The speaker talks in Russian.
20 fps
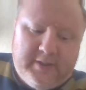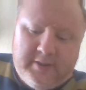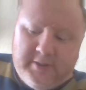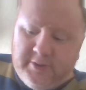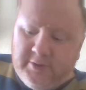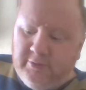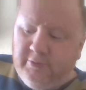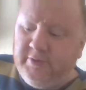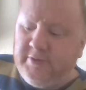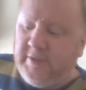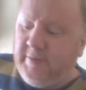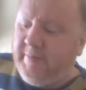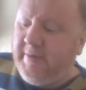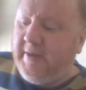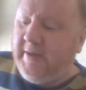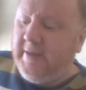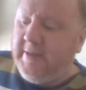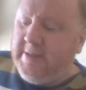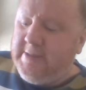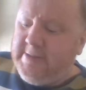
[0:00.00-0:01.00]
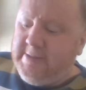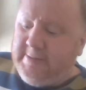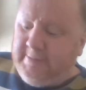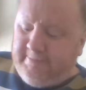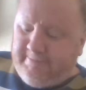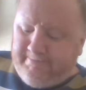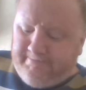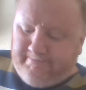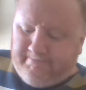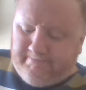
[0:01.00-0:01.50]
что из себя
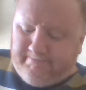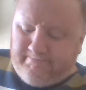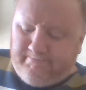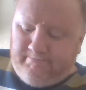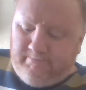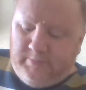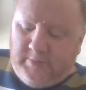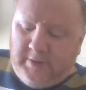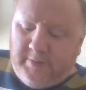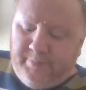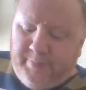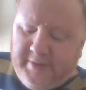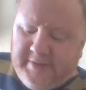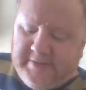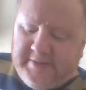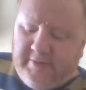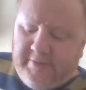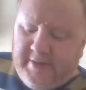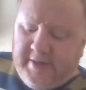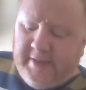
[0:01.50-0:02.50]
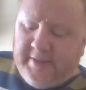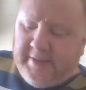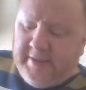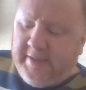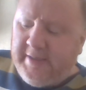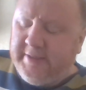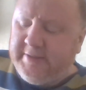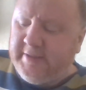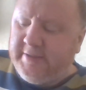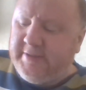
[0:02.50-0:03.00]
представляет
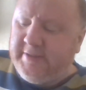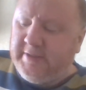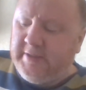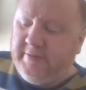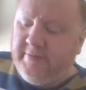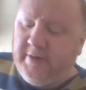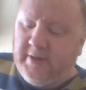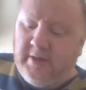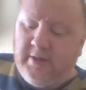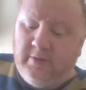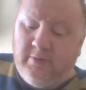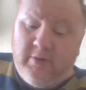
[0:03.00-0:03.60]
этот человек.